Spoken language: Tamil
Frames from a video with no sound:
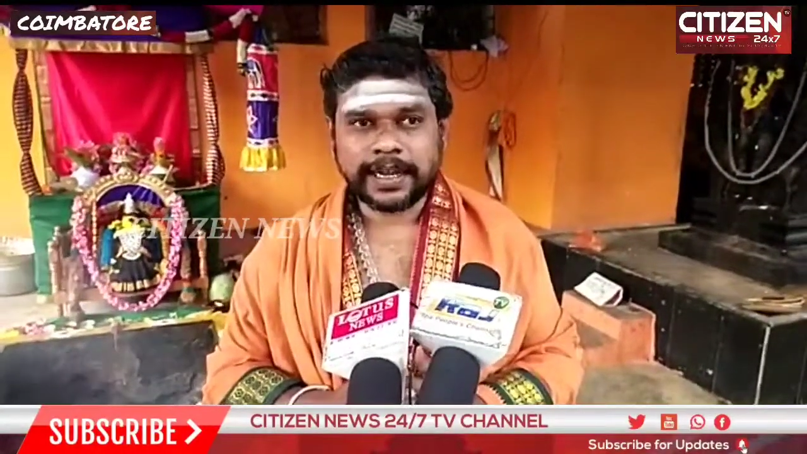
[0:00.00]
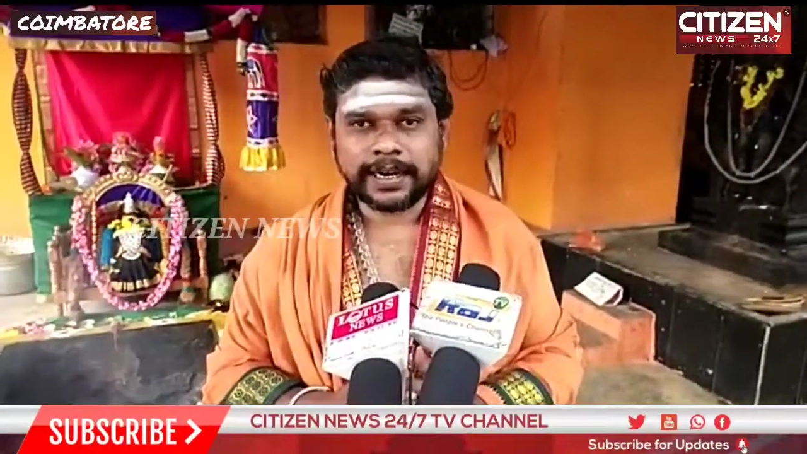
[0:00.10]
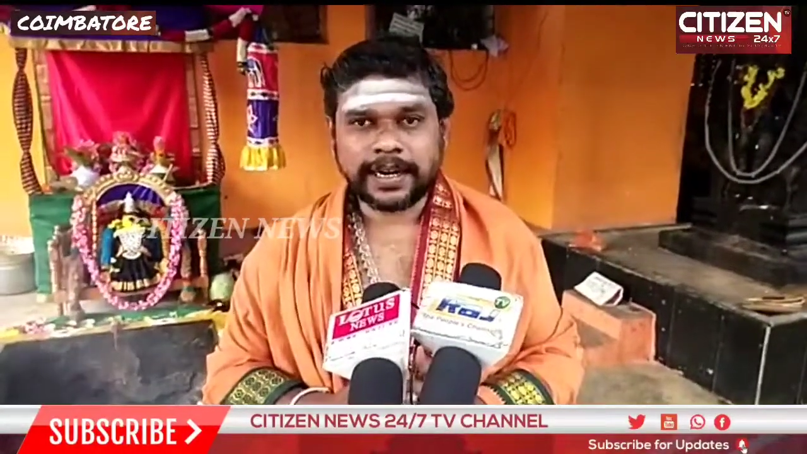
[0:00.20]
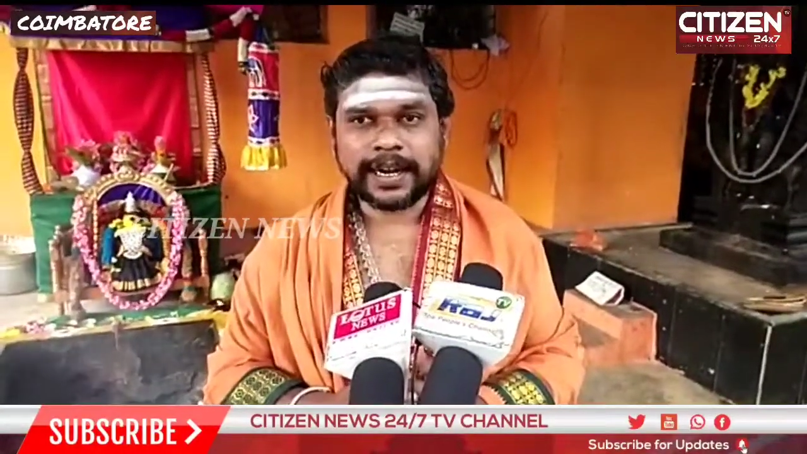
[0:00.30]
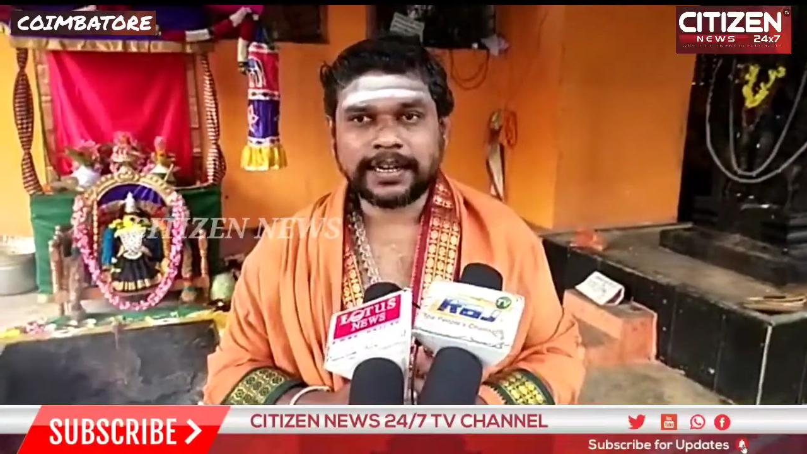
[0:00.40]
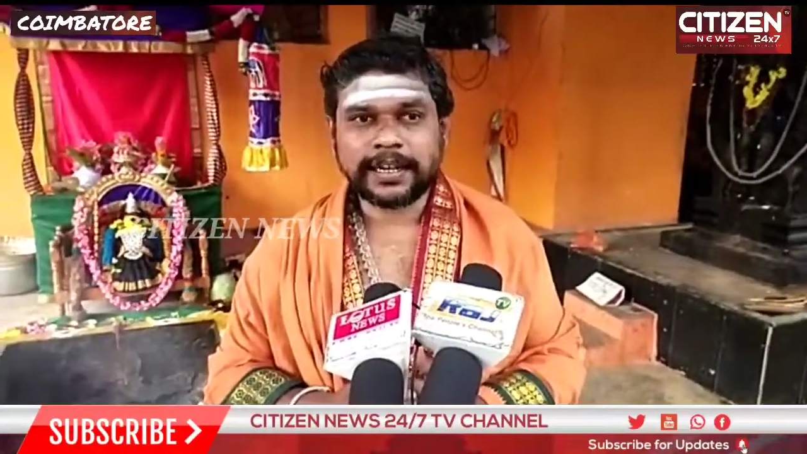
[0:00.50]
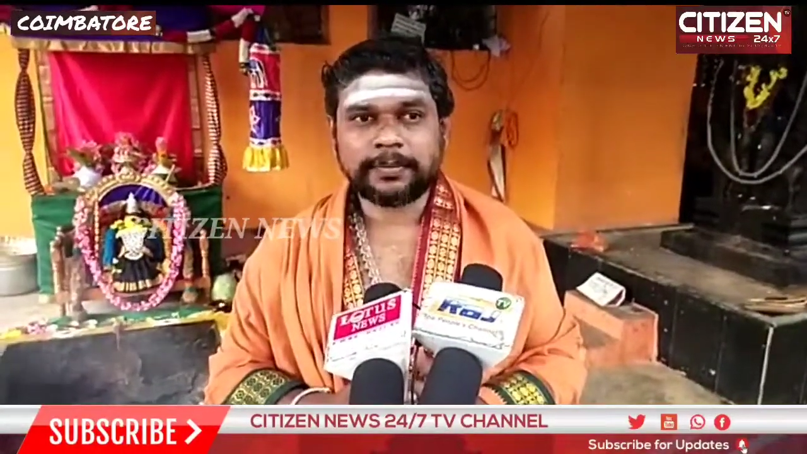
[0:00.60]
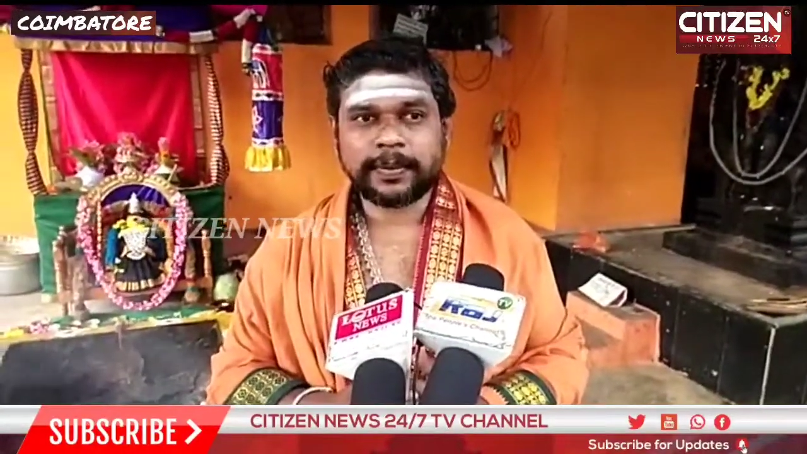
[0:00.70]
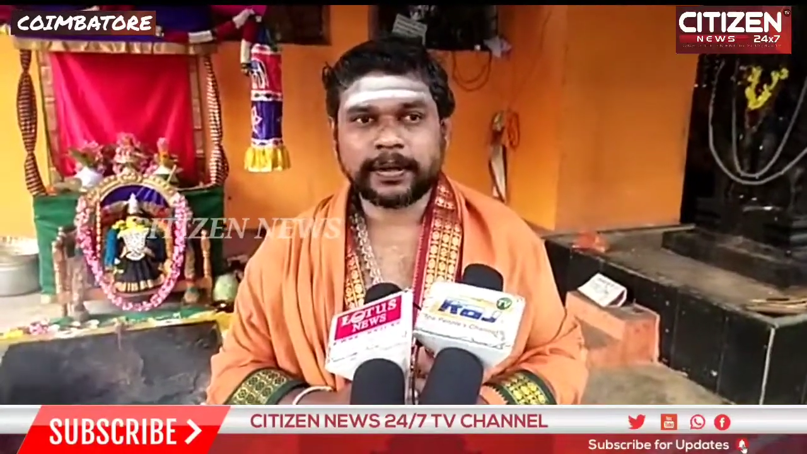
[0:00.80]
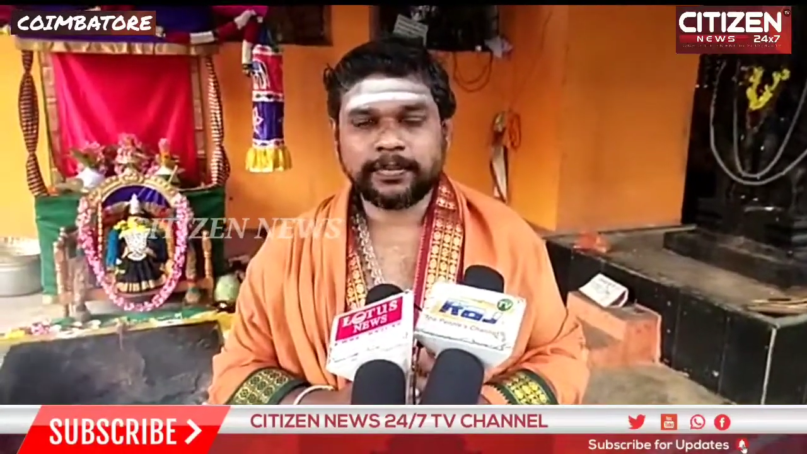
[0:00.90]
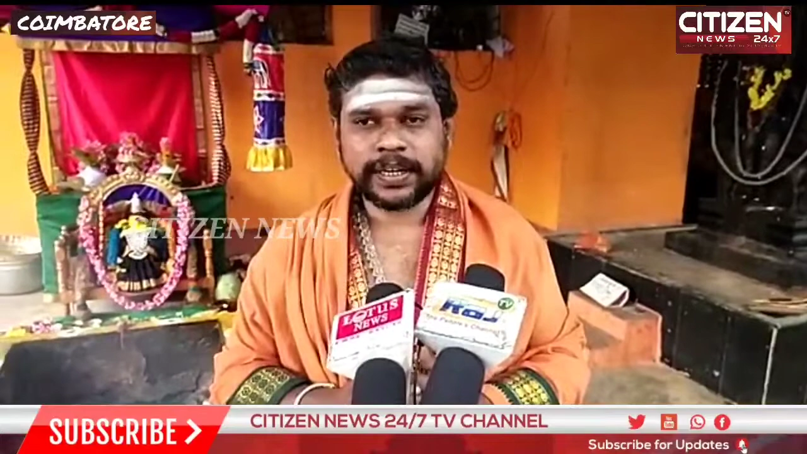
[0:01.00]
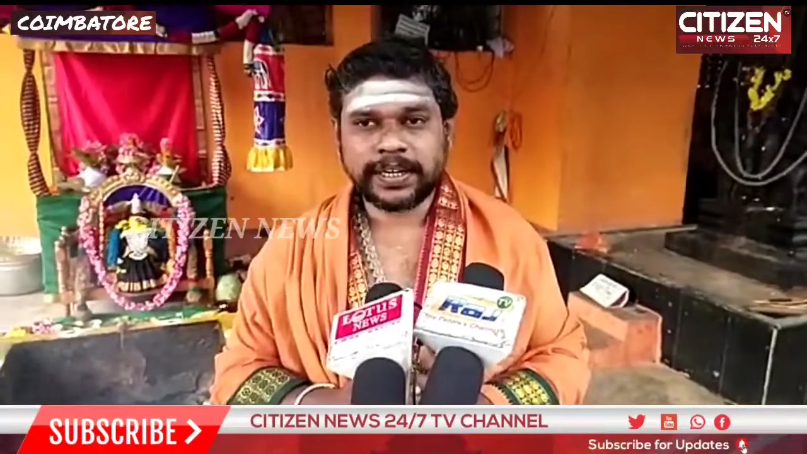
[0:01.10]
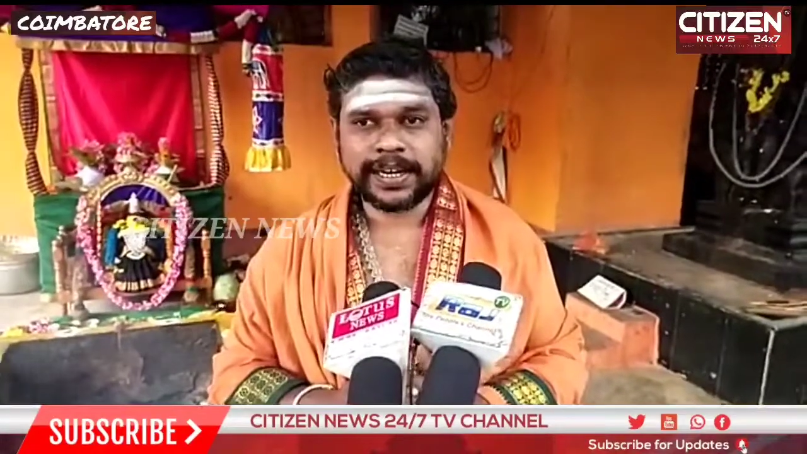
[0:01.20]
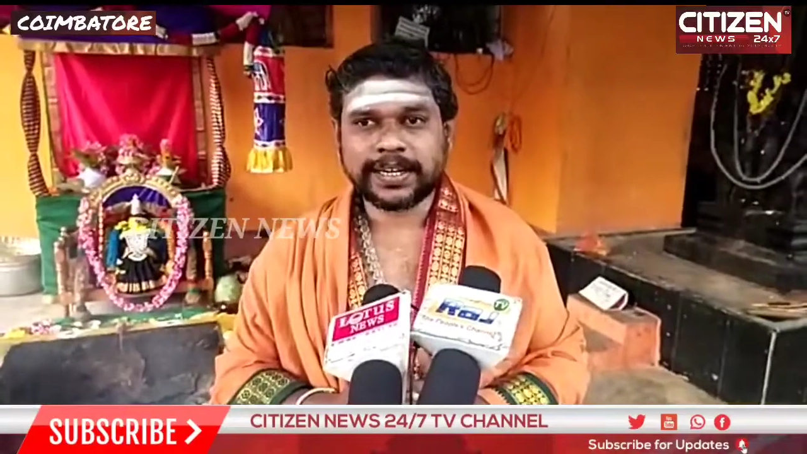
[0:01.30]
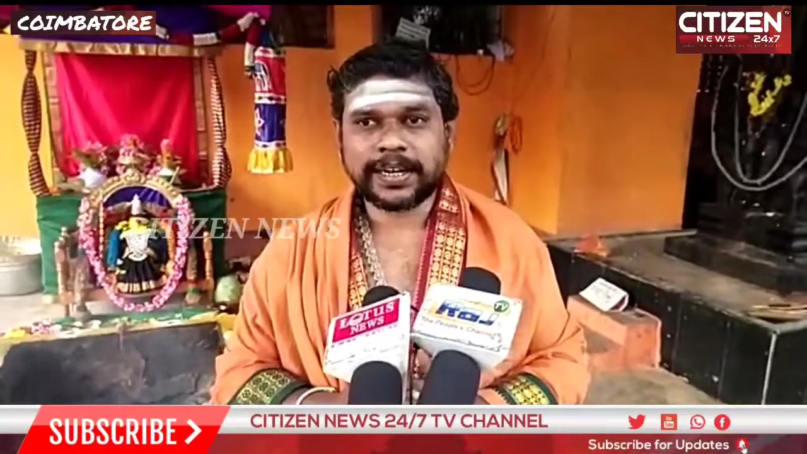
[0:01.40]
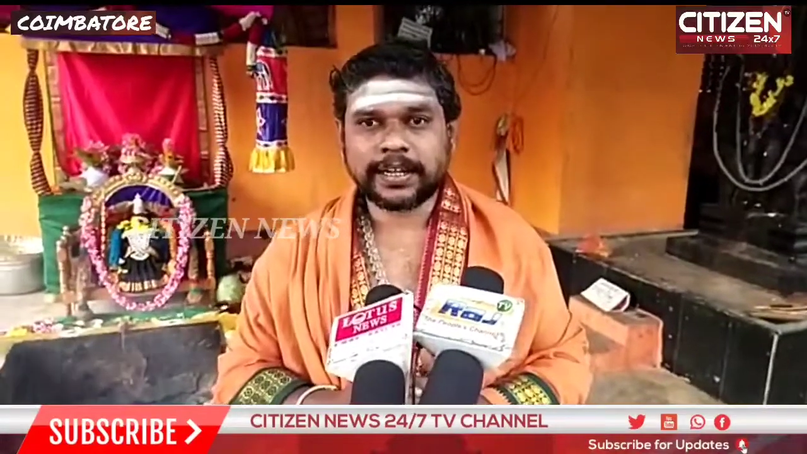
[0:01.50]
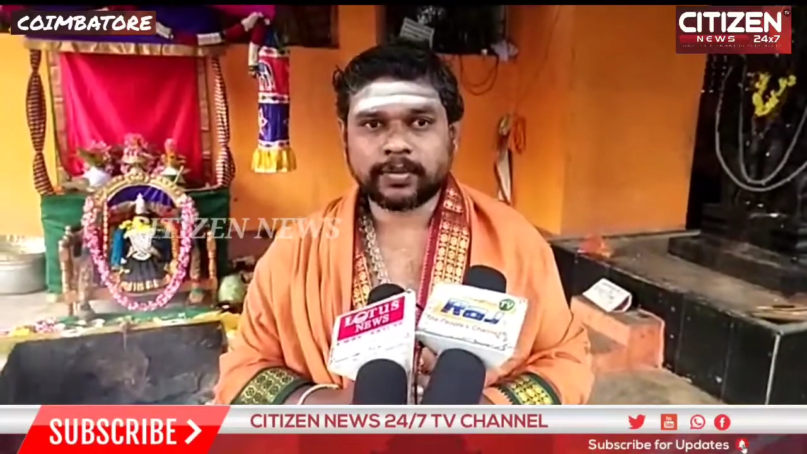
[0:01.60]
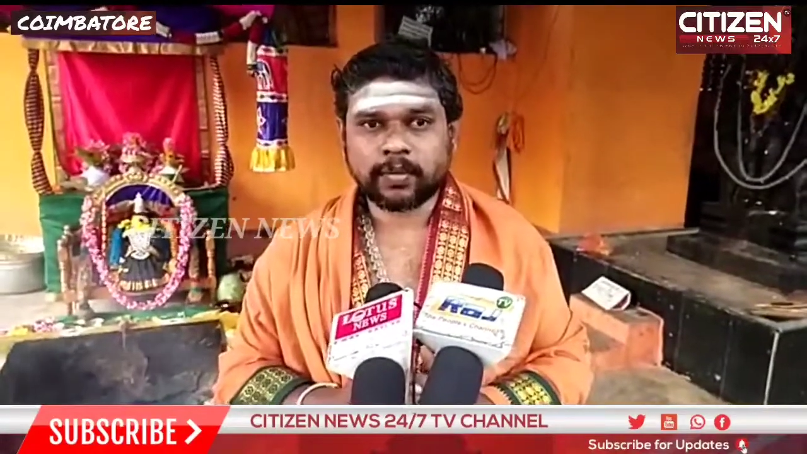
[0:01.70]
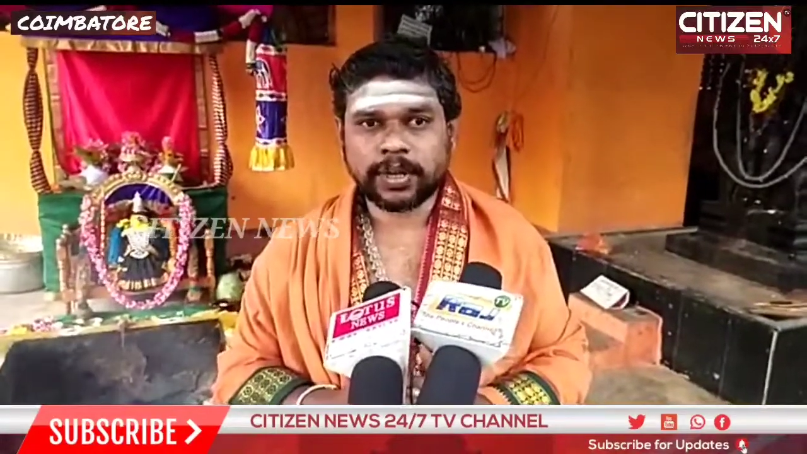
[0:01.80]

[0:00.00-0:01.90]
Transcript: தன்னால் ஏற்படும் இன்னல்களை